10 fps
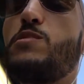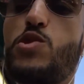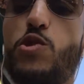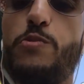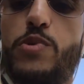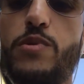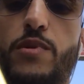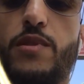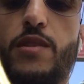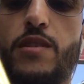من شوب
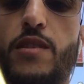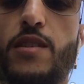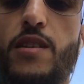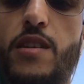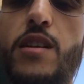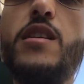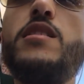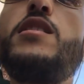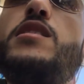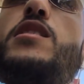
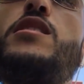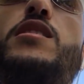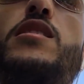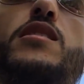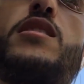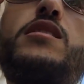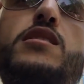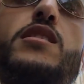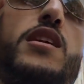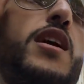يعني
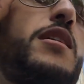راه